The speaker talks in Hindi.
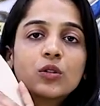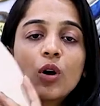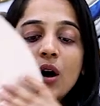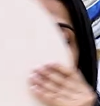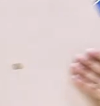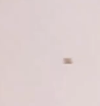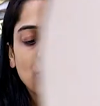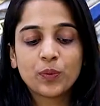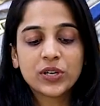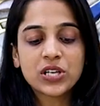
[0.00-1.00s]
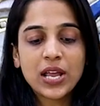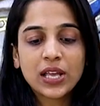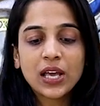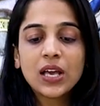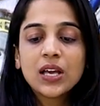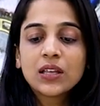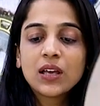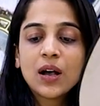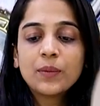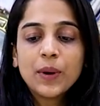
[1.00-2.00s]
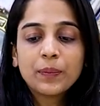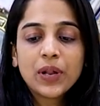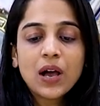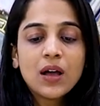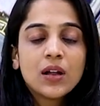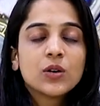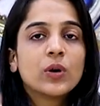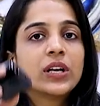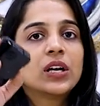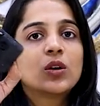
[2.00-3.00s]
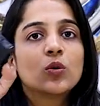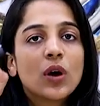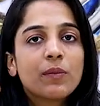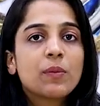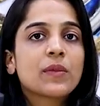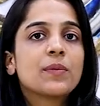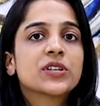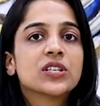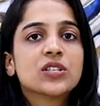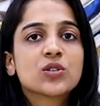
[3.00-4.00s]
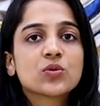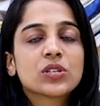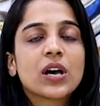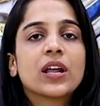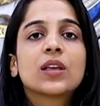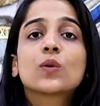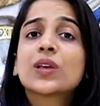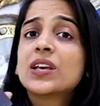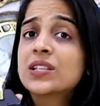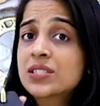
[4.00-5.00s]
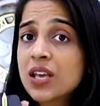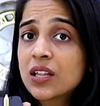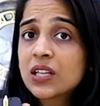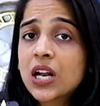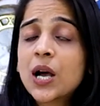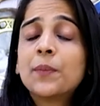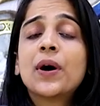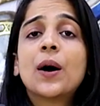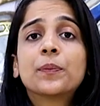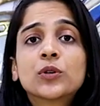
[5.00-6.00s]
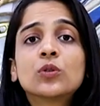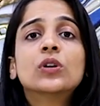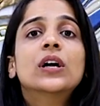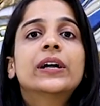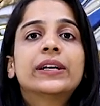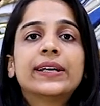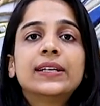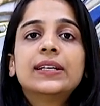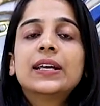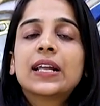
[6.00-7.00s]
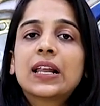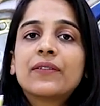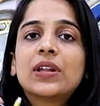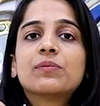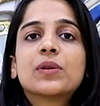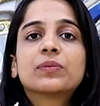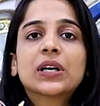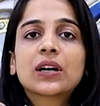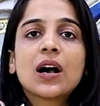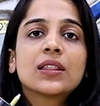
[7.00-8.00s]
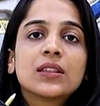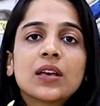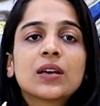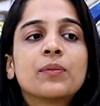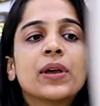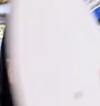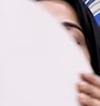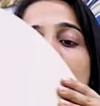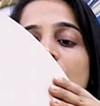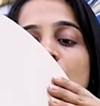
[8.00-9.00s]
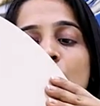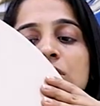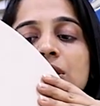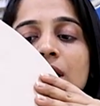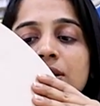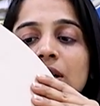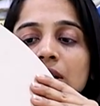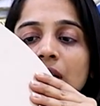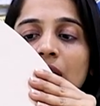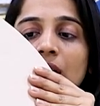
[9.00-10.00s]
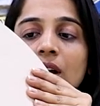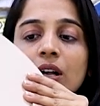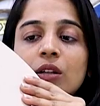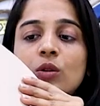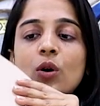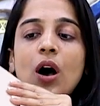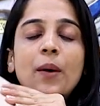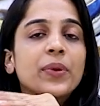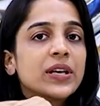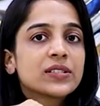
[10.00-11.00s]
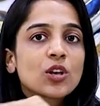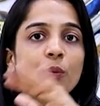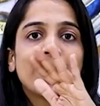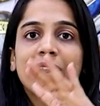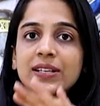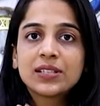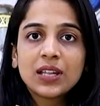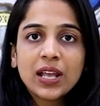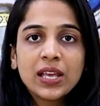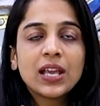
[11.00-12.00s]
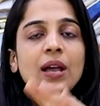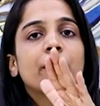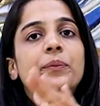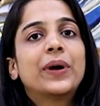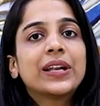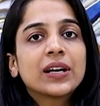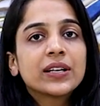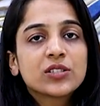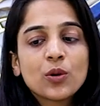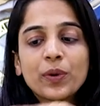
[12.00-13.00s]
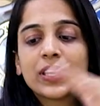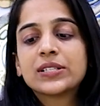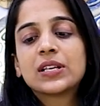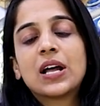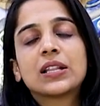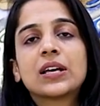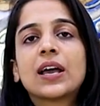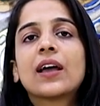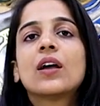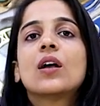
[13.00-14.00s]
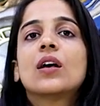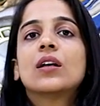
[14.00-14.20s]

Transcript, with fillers: तो हम उसके ऊपर जाएंगे कि हम अपना 22 टू mm का मशीन चूज़ करें क्योंकि इसके अंदर हम अप टू 10 11 mm तक का थिक बेस यूज़ कर सकते हैं तो अभी इसके ऊपर रेजिन नहीं है बट अगर इसके ऊपर रेजिन आता है